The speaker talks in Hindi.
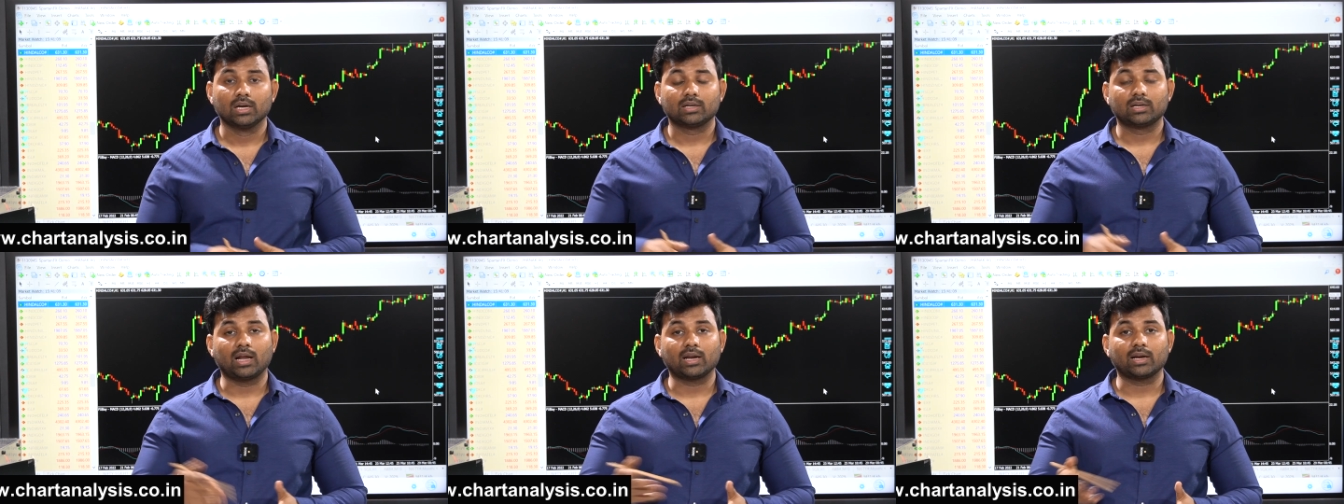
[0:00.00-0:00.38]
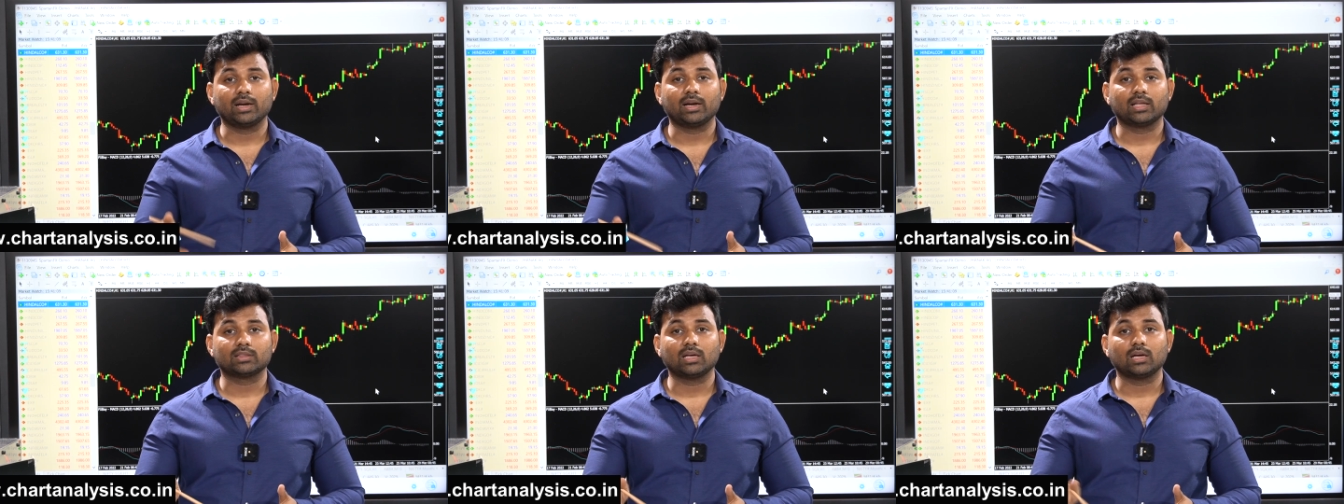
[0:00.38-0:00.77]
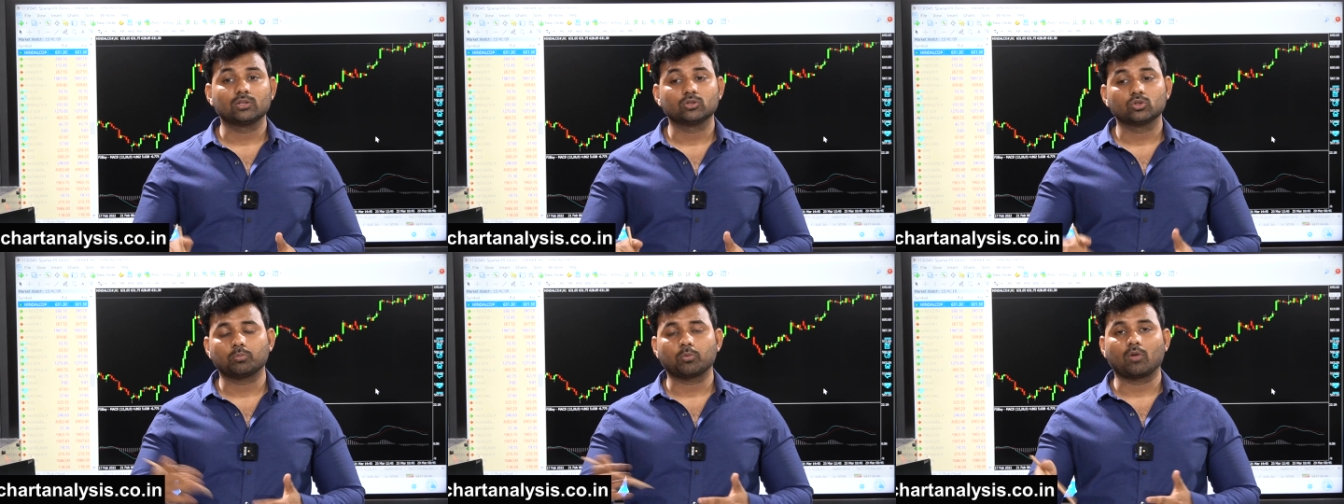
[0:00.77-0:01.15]
टारगेट आता
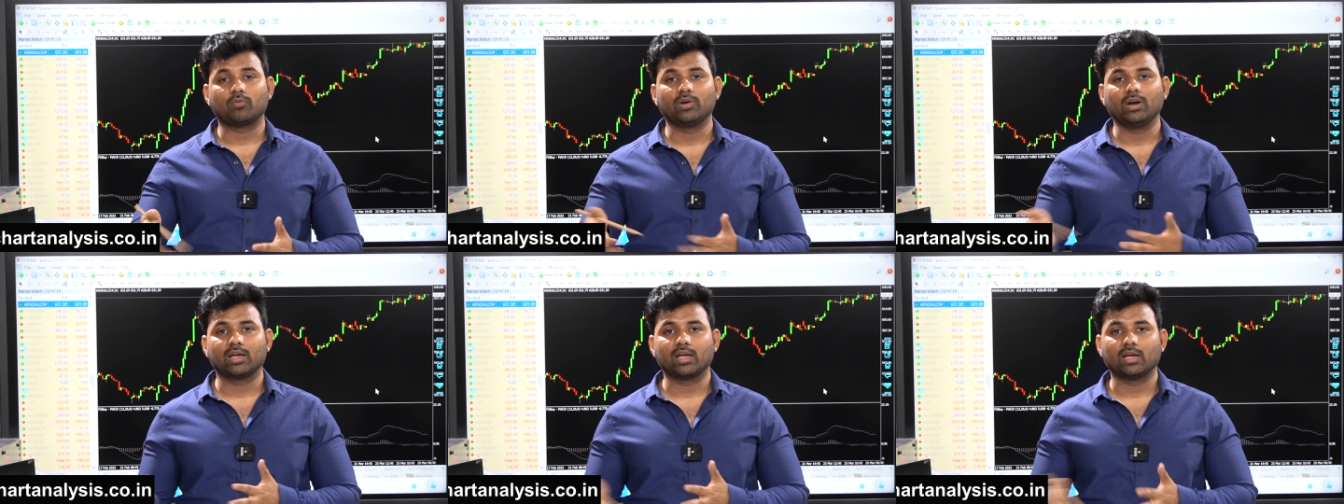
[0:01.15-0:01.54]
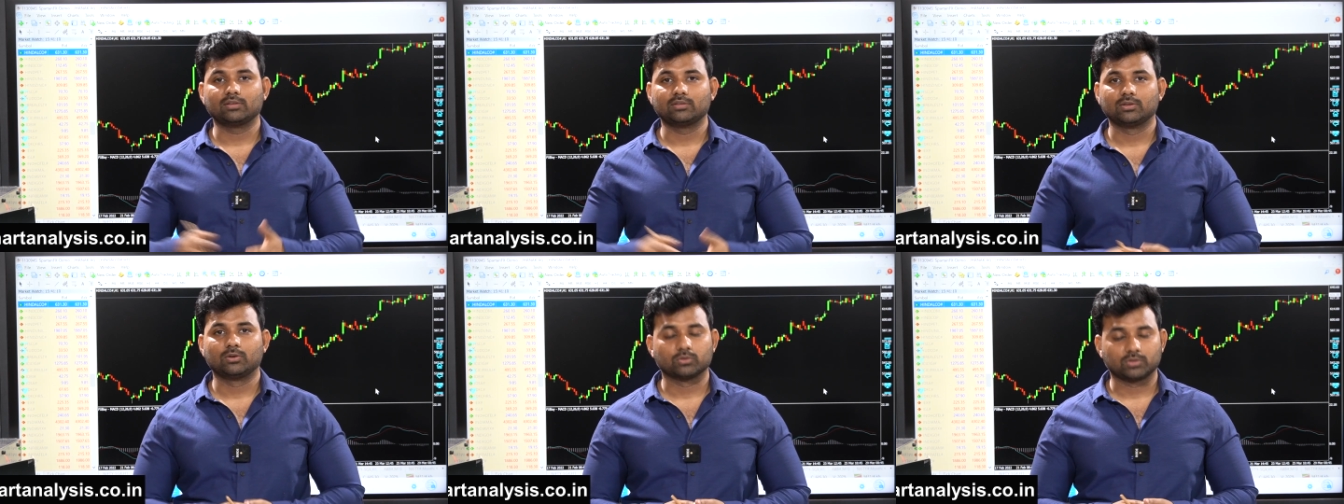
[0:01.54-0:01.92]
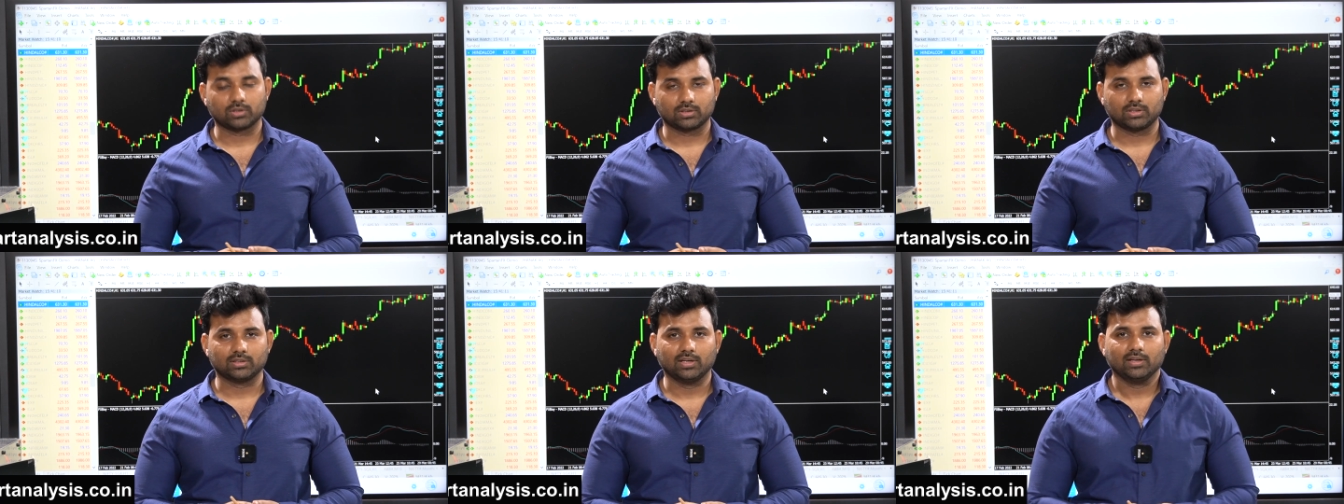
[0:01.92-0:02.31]
तो प्रॉफिट लेके एग्जिट हो
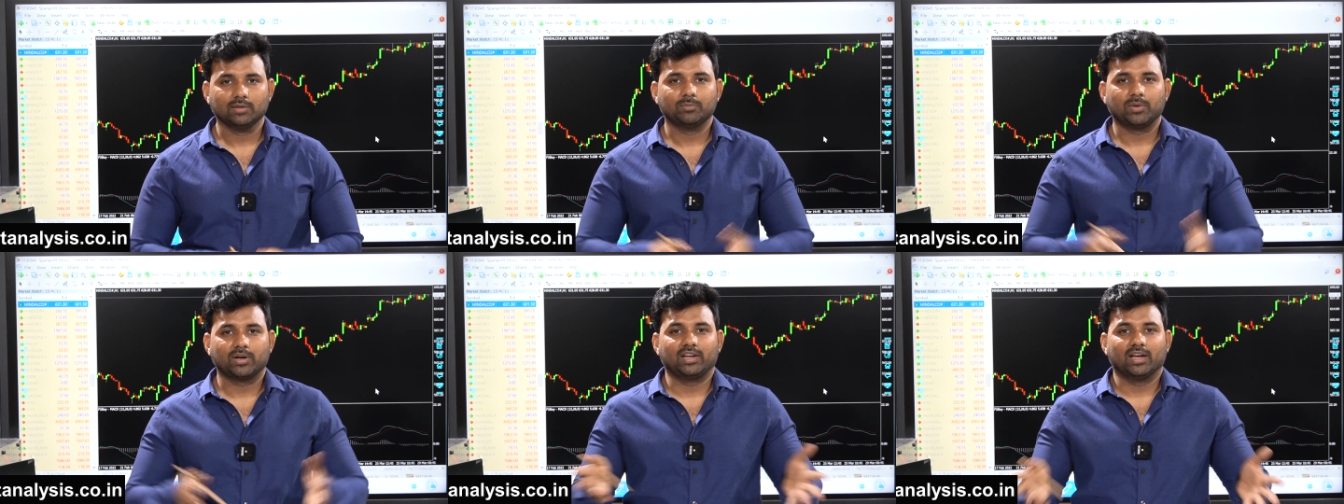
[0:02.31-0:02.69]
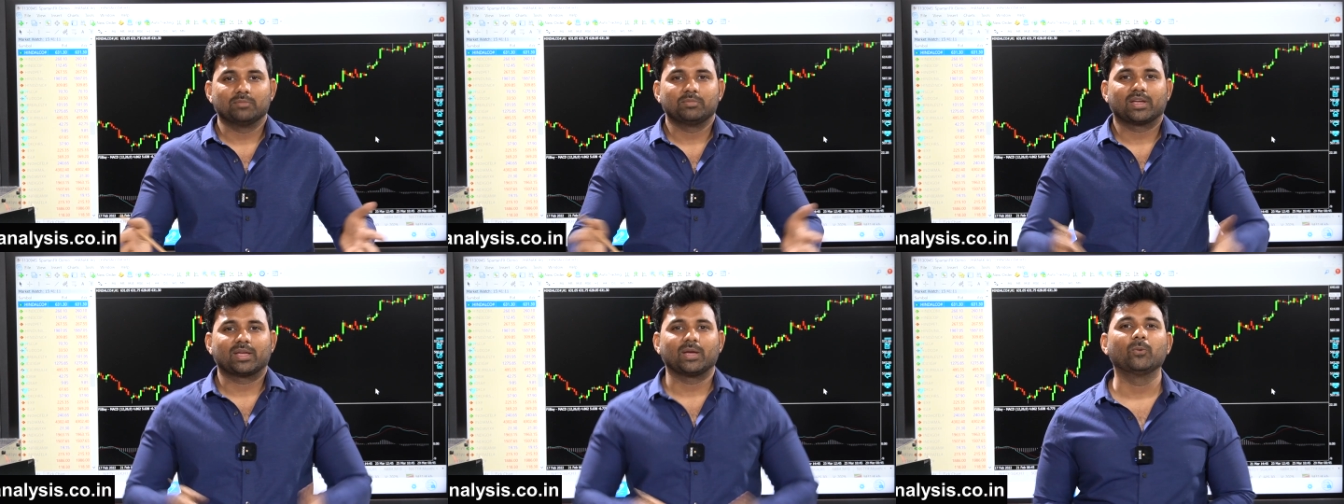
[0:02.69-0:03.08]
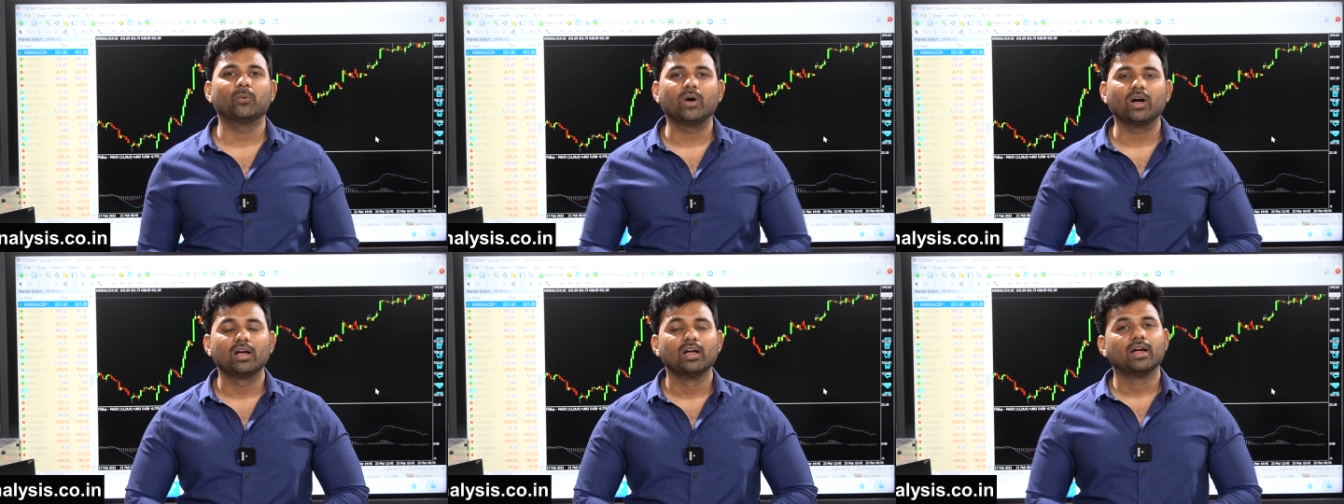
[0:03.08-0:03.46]
सकते थे बट यहाँ पे क्या
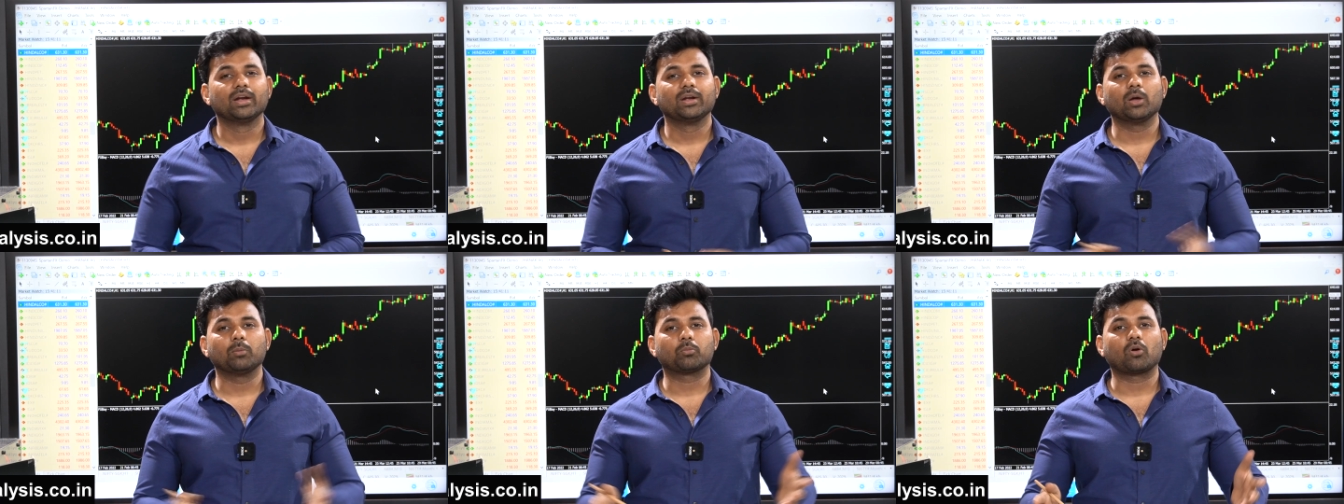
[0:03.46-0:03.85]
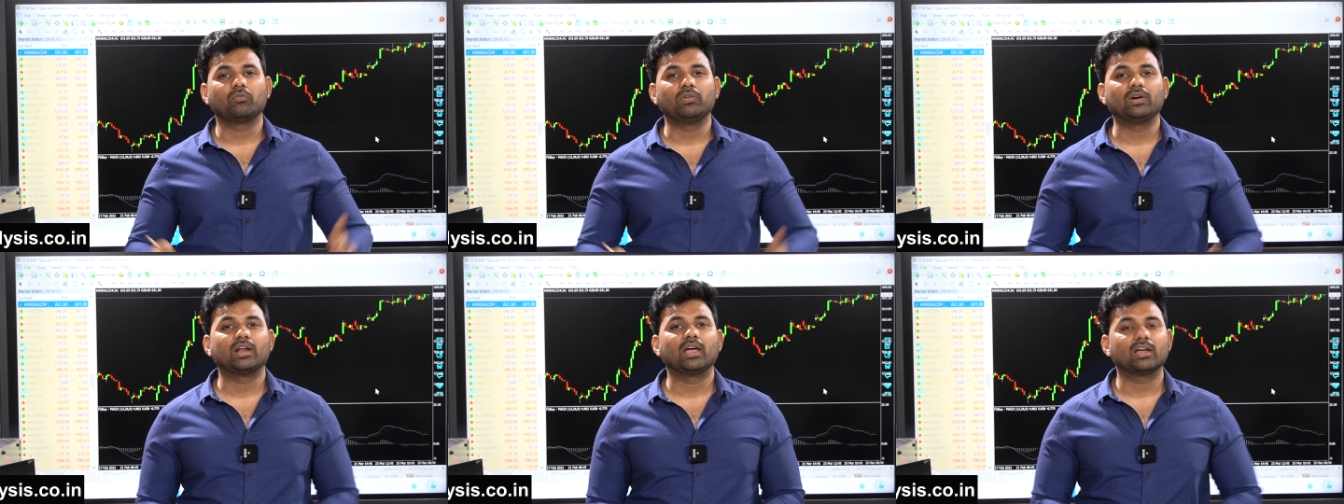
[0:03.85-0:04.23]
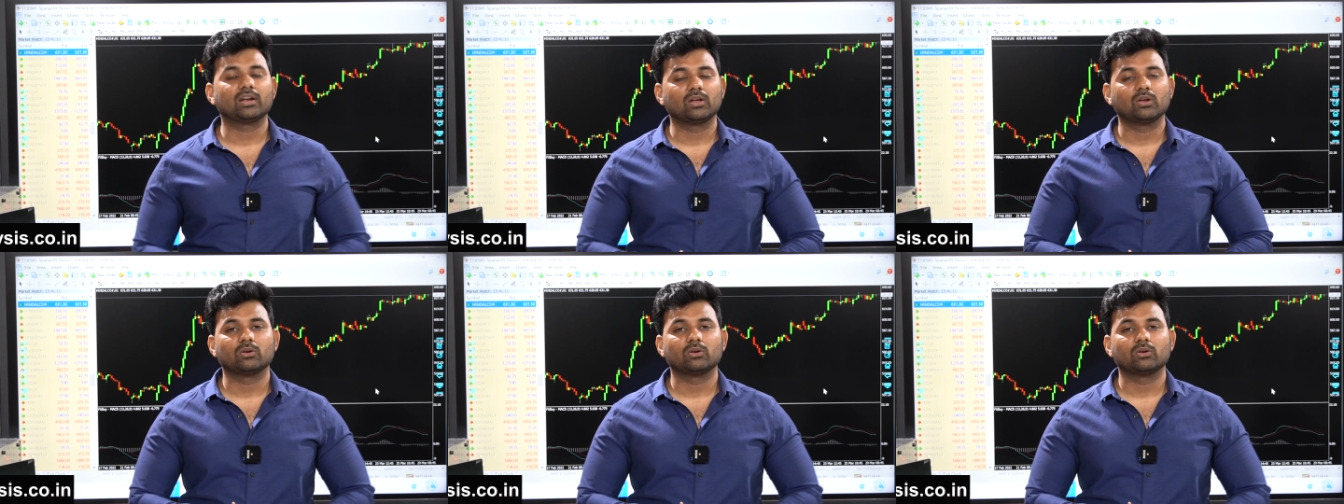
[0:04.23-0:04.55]
हुआ ना प्रॉफिट आया ना